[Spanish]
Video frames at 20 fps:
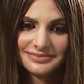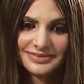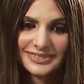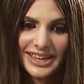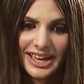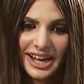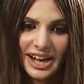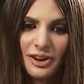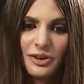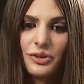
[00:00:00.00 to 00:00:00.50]

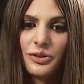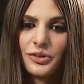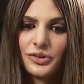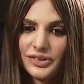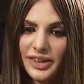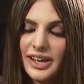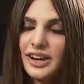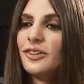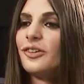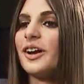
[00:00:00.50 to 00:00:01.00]
dar a
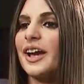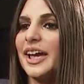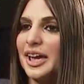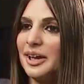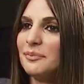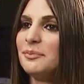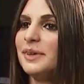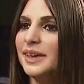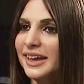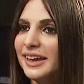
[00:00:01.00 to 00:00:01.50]
conocer lo que
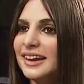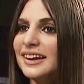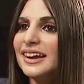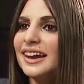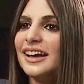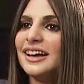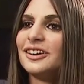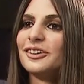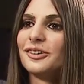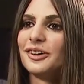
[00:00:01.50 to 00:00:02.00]
es mi
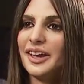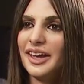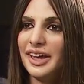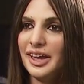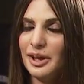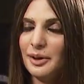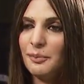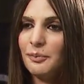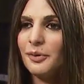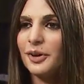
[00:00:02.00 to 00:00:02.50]
isla, lo
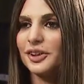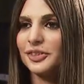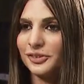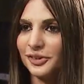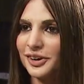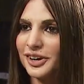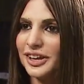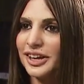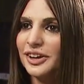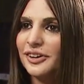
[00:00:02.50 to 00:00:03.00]
que es Puerto
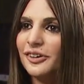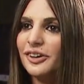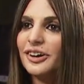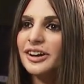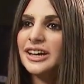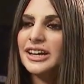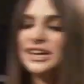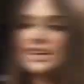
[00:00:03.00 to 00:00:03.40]
Rico